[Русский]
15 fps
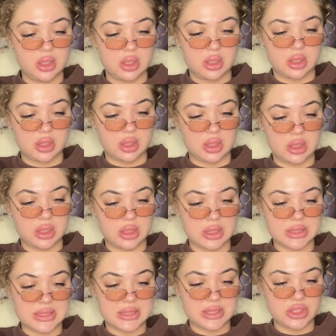А,
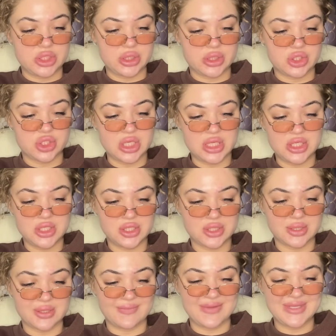значит,
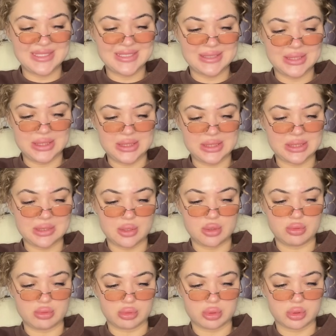женщина весы
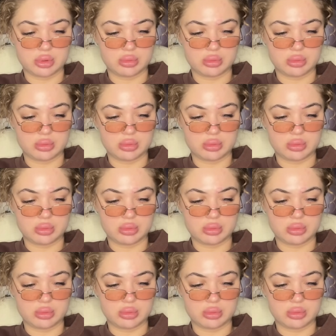союз,